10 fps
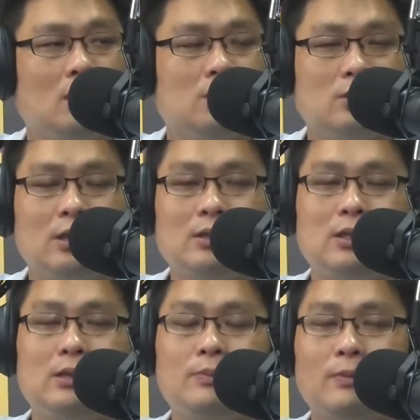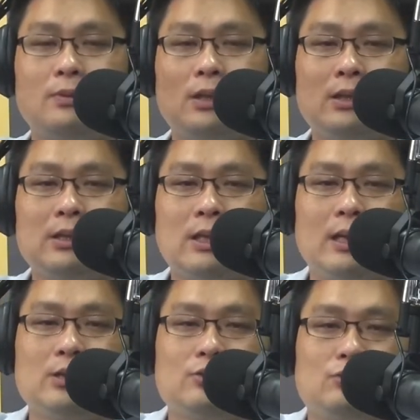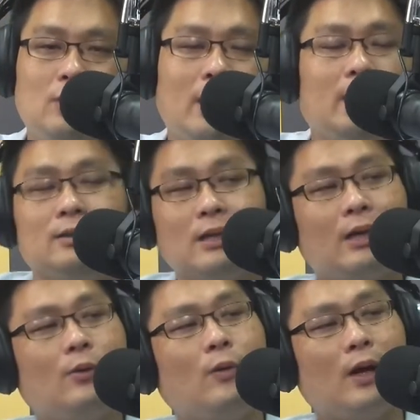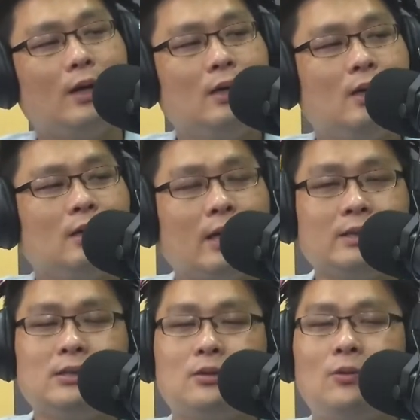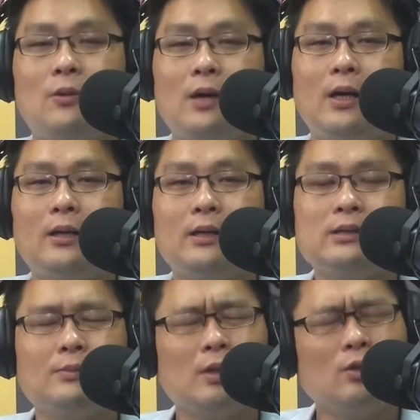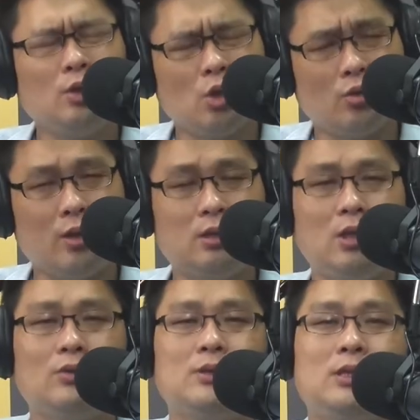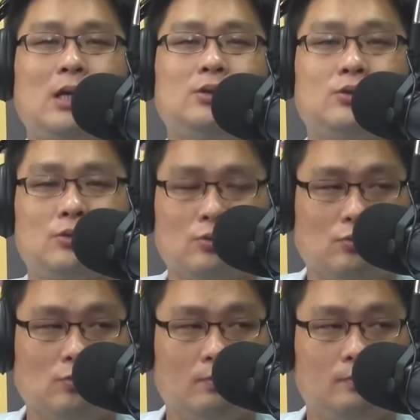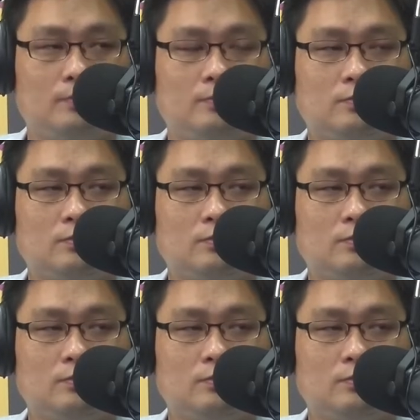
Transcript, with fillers: 所以咱去咱诶台企需要现代化，是加一寡咱即摆拢用会着个事，嗯。